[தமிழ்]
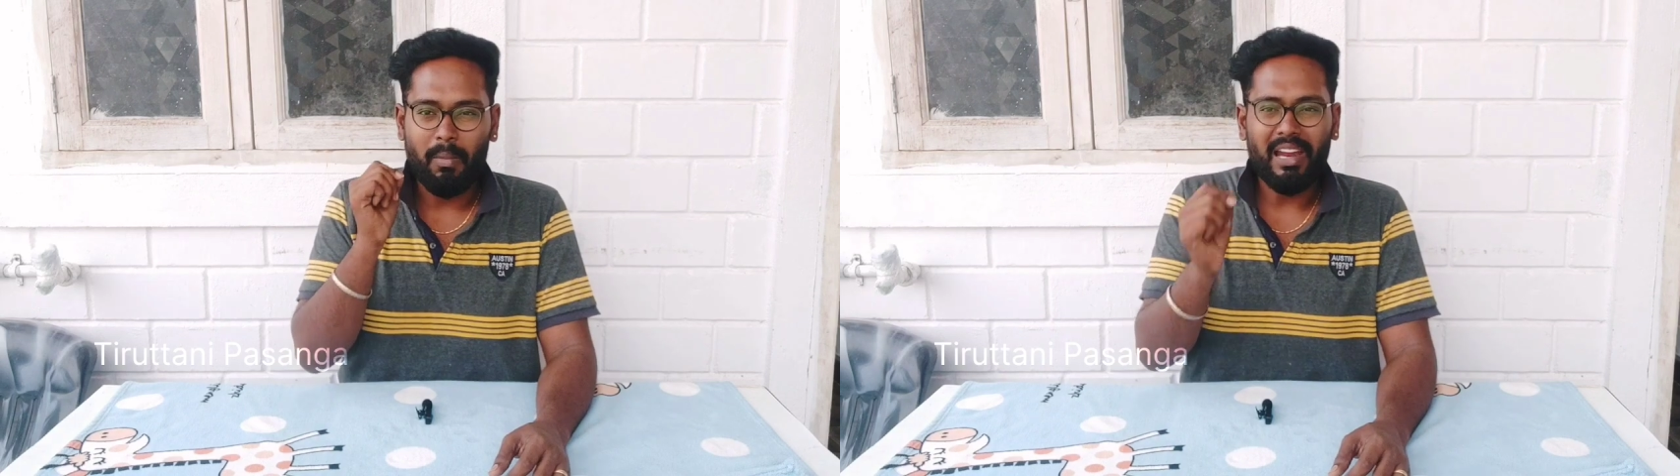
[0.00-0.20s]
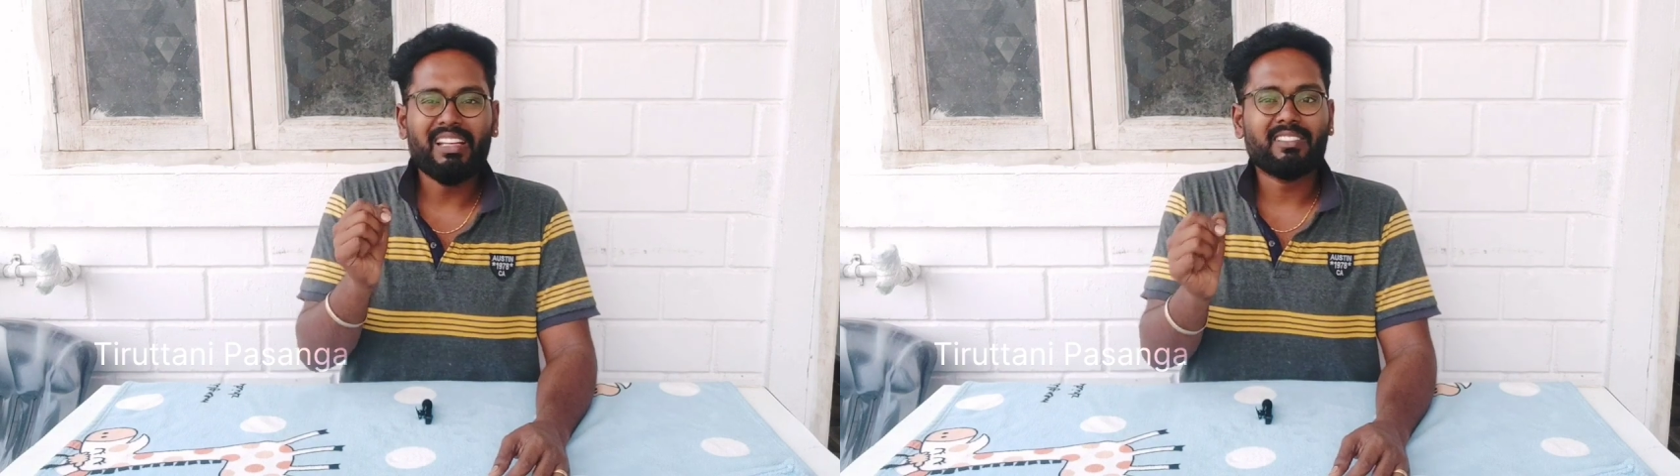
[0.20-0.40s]

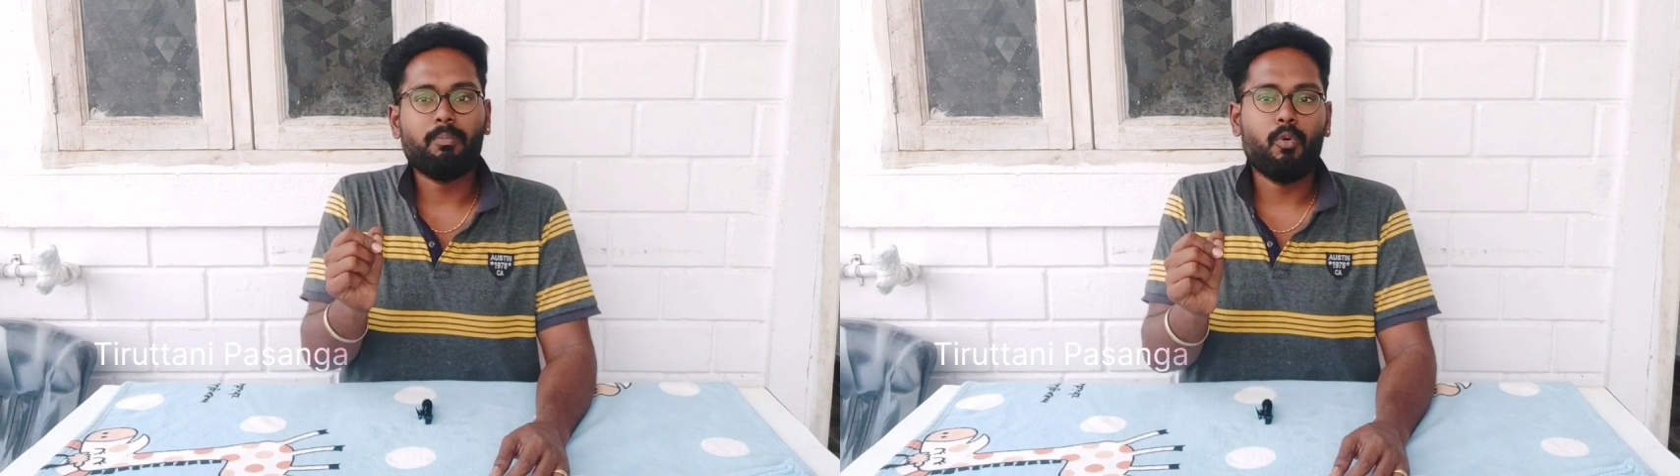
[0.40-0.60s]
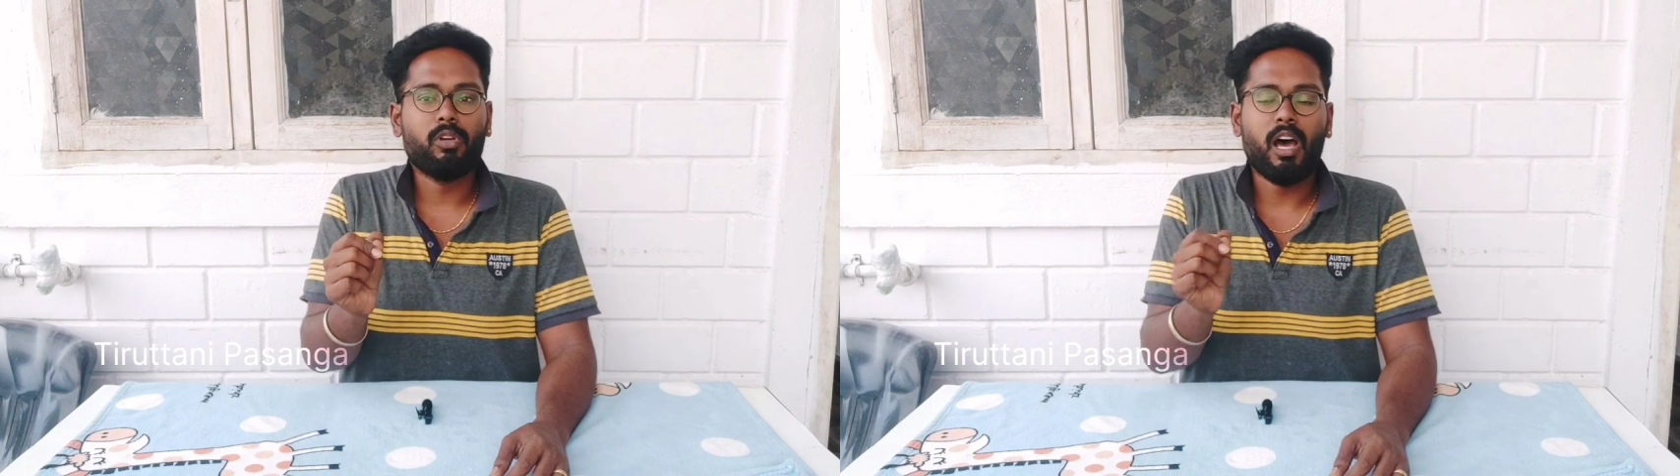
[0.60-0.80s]
மைனஸ்ல
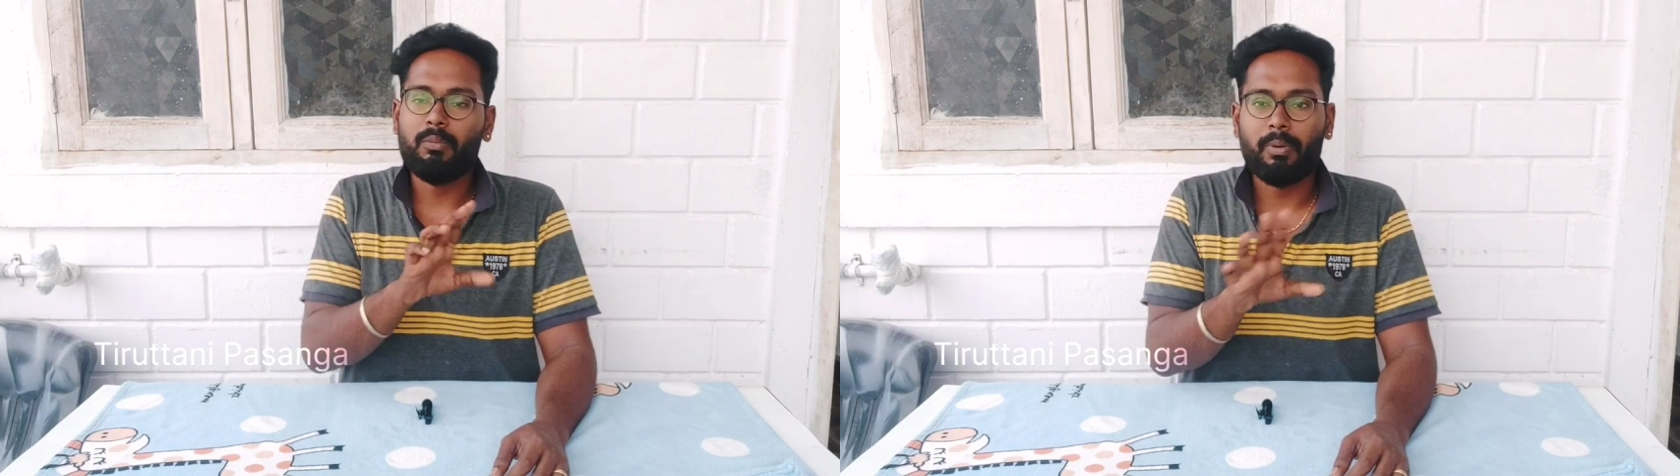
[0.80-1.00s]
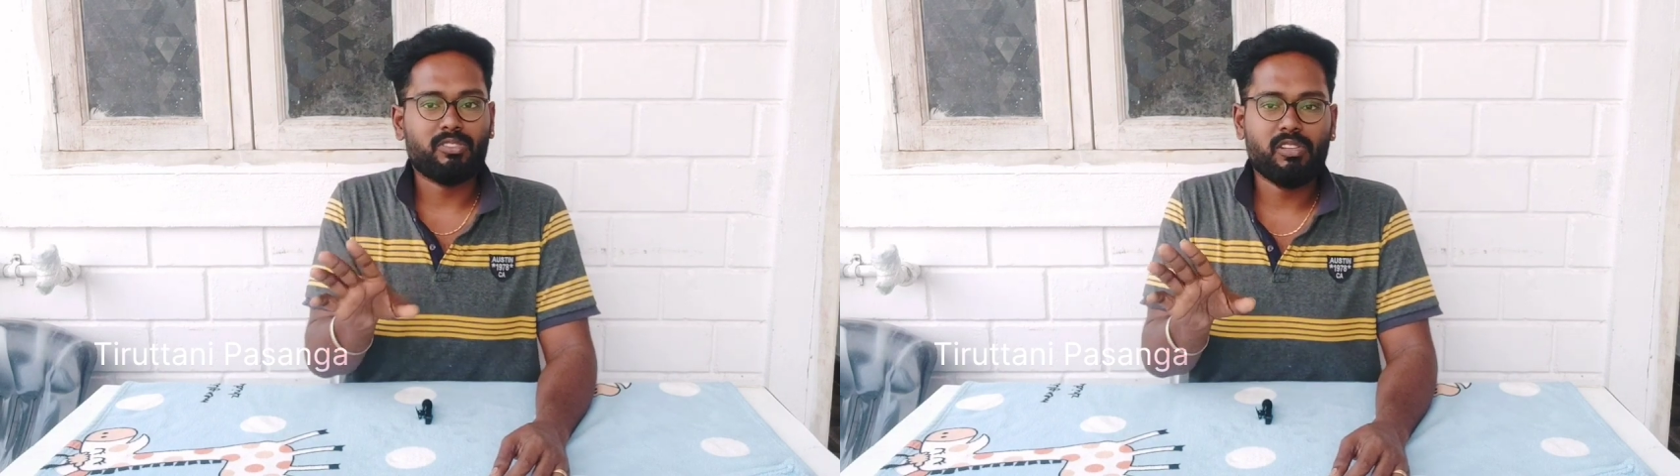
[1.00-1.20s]
போகுதா
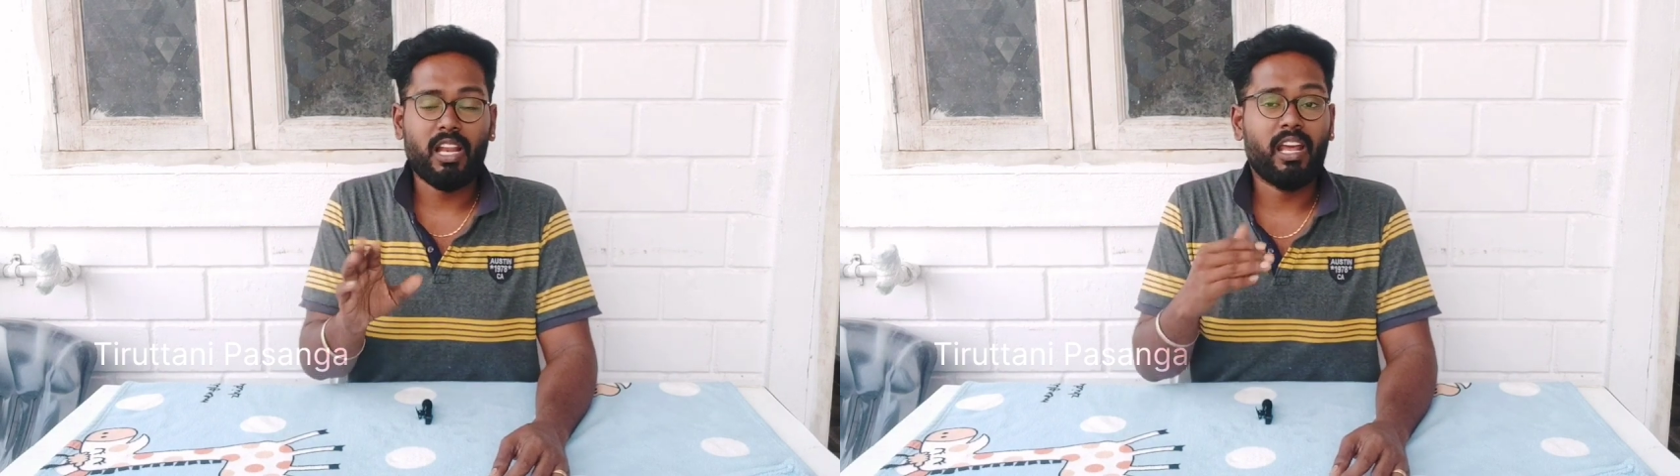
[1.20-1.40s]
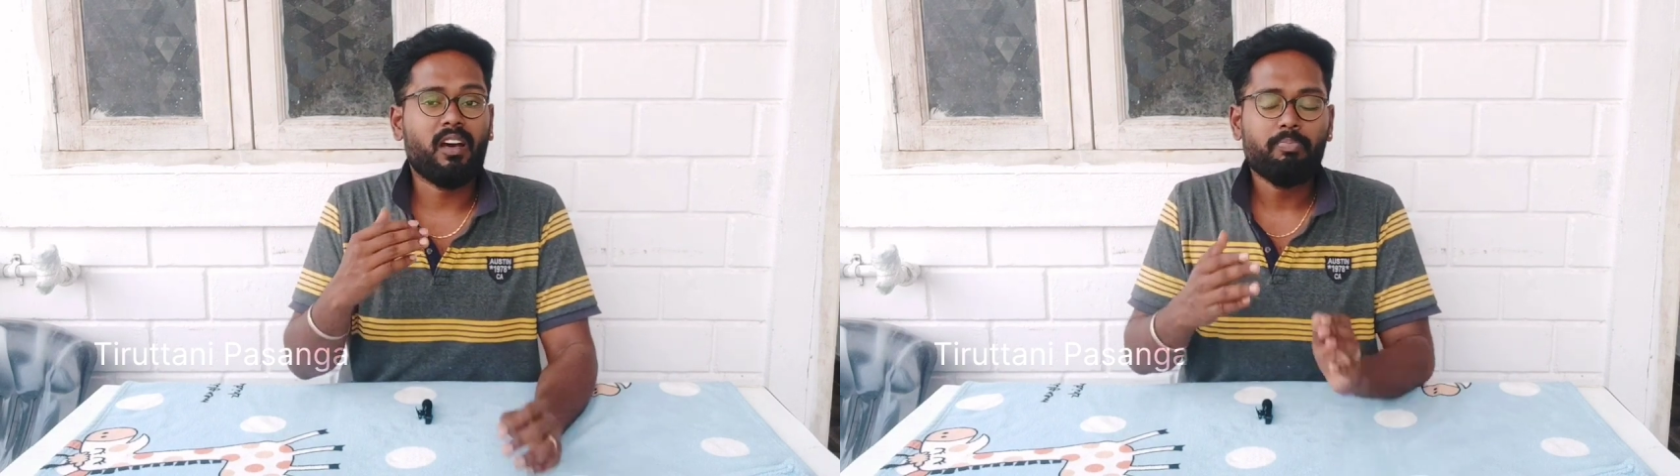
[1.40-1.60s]
அது பிரச்சனை
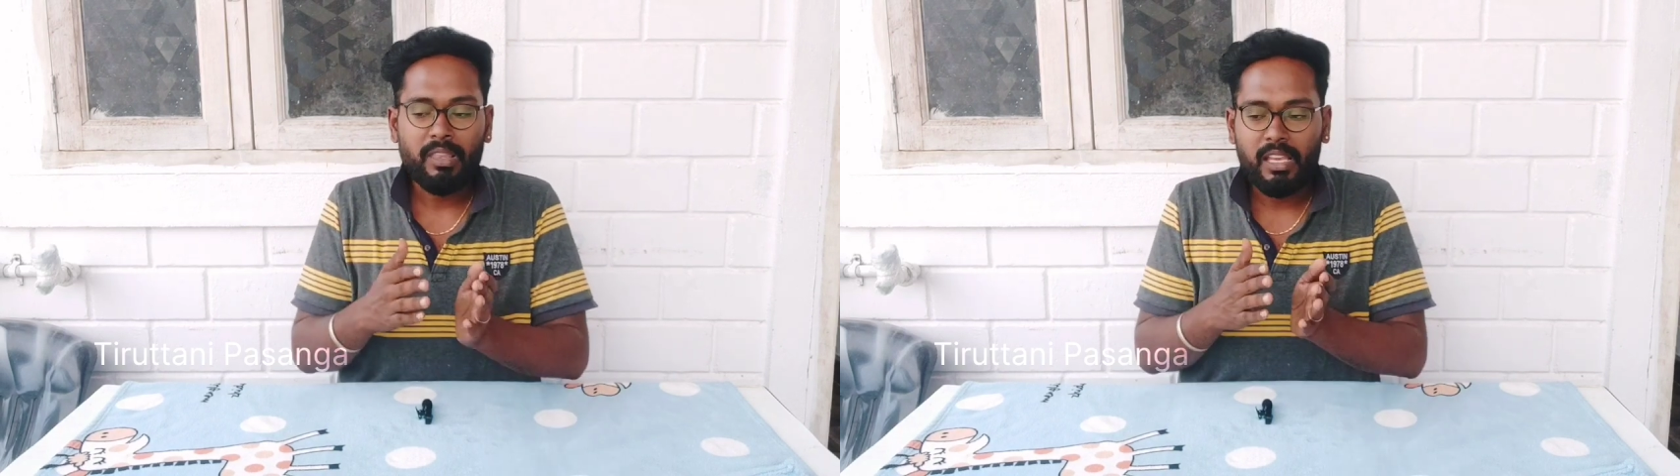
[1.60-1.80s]
இல்லை ஏன்னா